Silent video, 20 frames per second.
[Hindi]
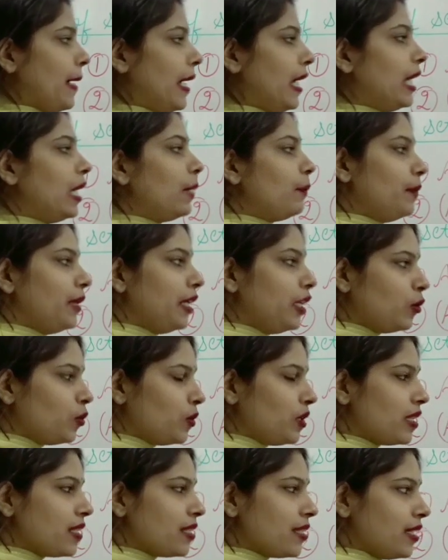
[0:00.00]
पहले बी
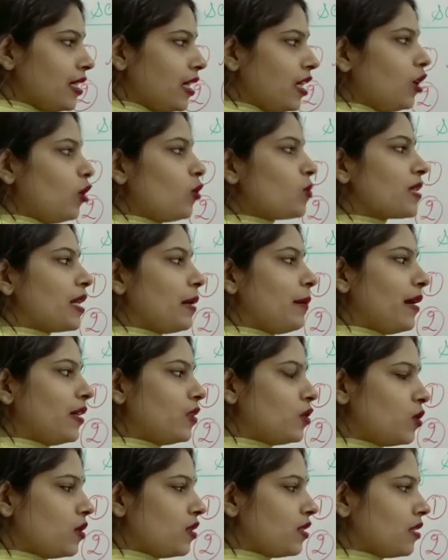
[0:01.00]
यूनियन सी करो उसके
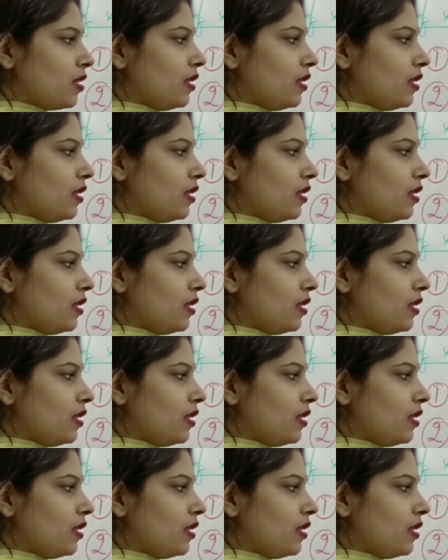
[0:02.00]
बाद जो